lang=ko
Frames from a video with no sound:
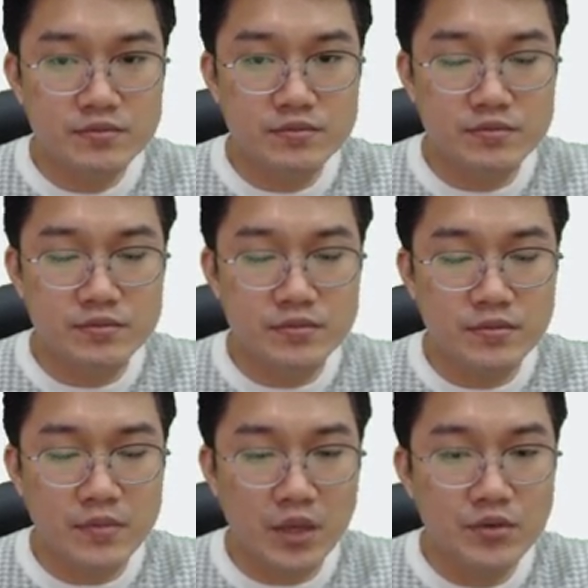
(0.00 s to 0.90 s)

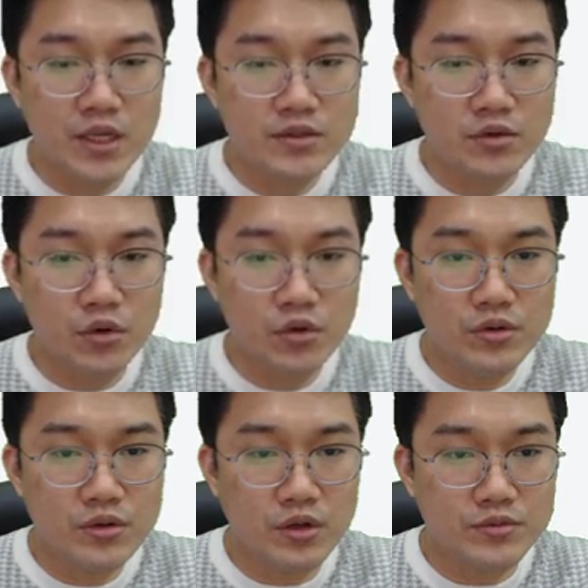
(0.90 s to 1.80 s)
음,
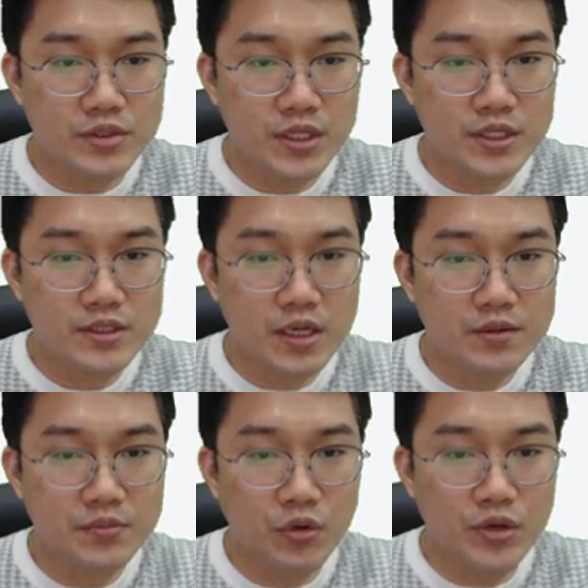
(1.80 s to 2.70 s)
에뮬레이터로 여러분들이
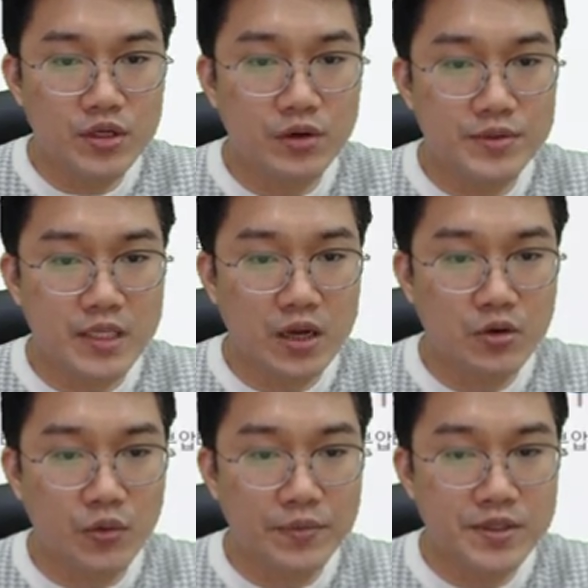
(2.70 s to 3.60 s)
딱 보일 겁니다
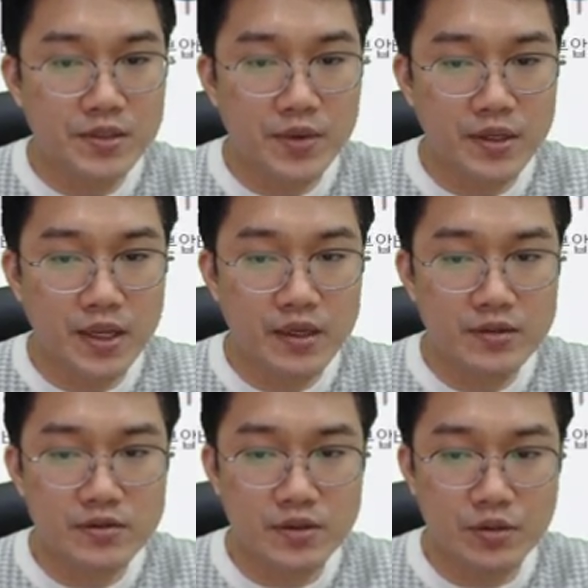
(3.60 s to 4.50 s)
웹
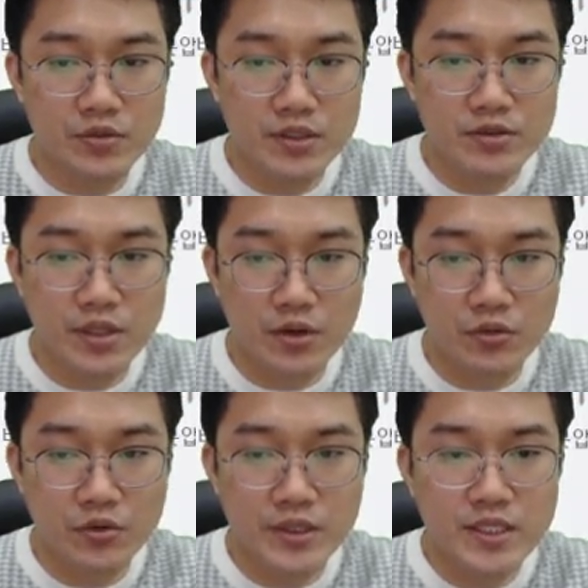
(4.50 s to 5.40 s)
기반의 그런 에뮬레이터 되
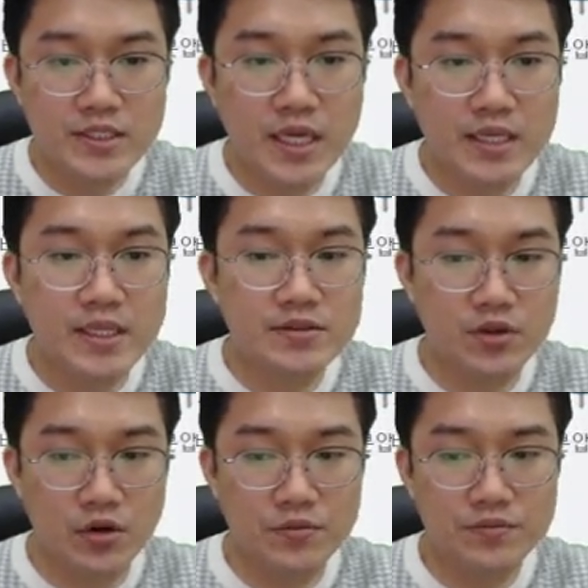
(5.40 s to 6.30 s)
있고요 굉장히 잘 돼
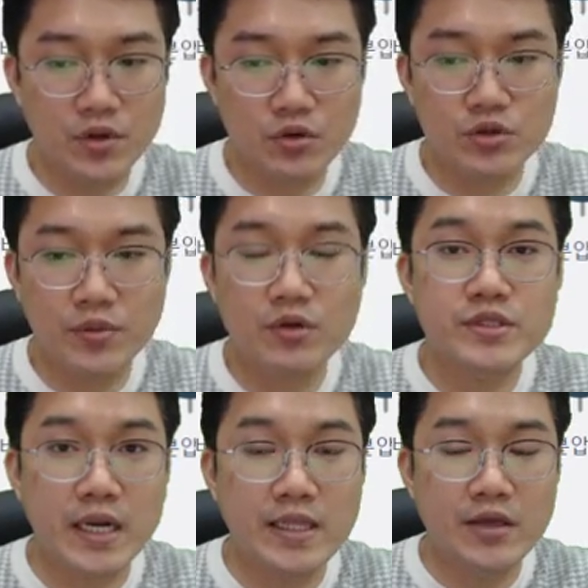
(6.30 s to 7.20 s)
있어요 어, 정말로
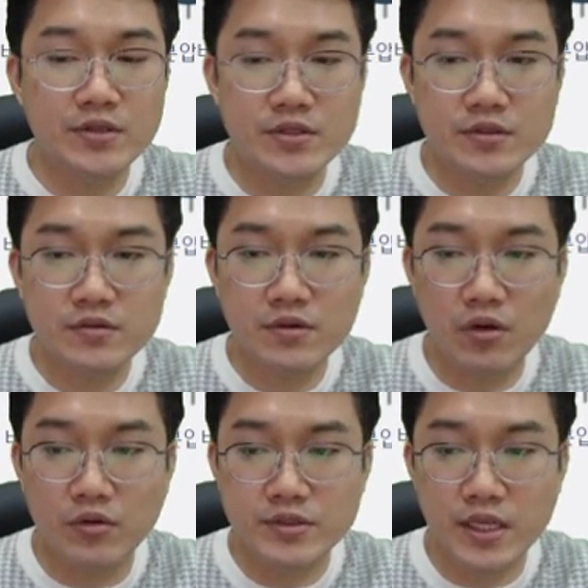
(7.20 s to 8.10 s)
잘 돼 있는
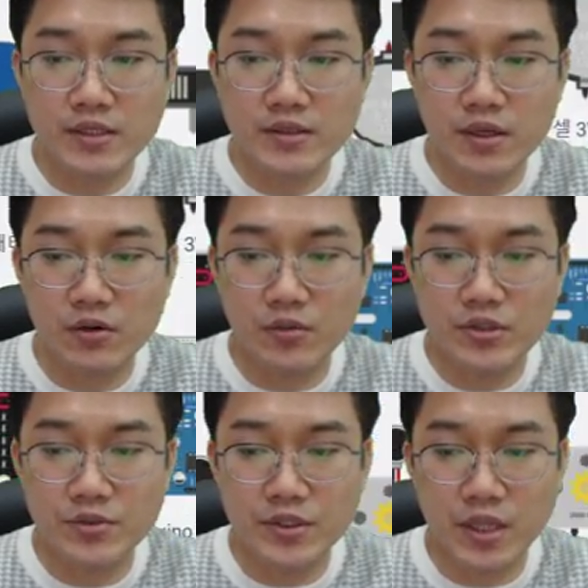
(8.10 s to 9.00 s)
어, 사이트라고
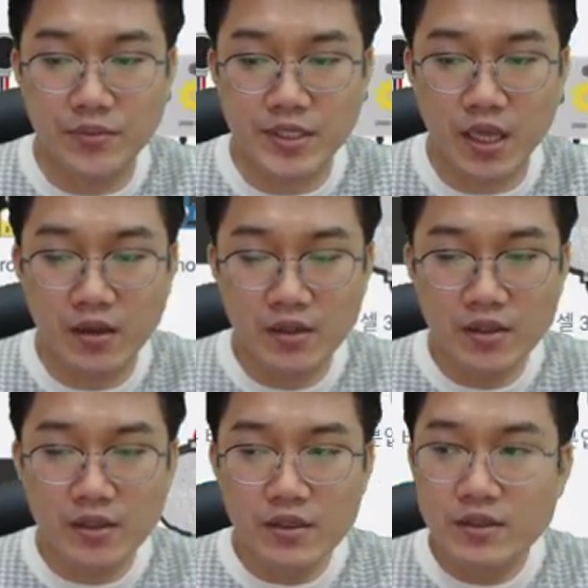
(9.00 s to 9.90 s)
보시면 됩니다
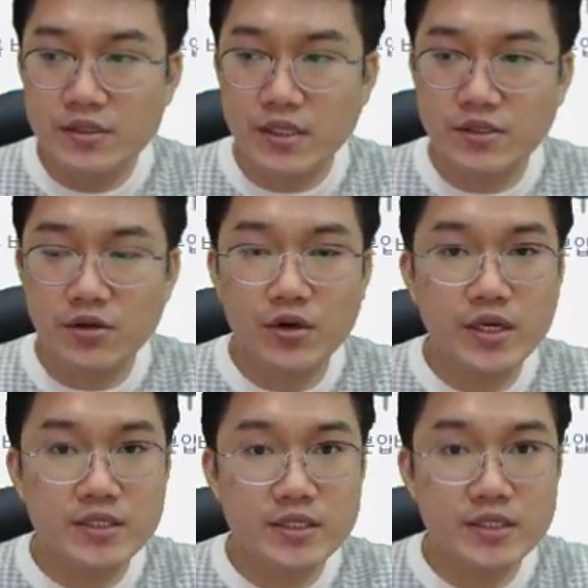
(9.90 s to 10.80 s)
자 그래서
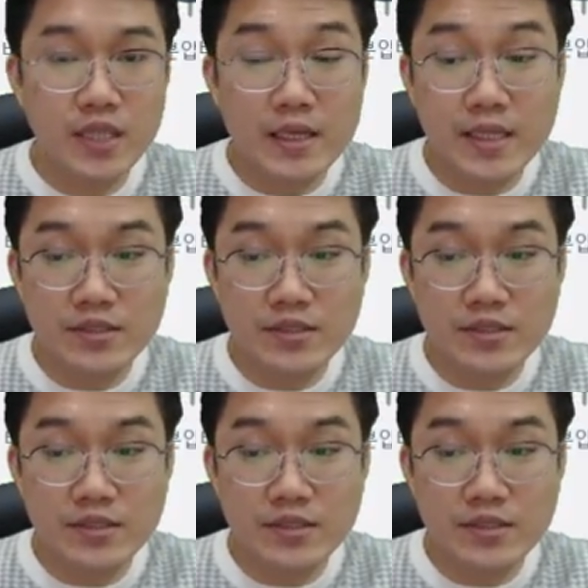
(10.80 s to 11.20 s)
여기까지 다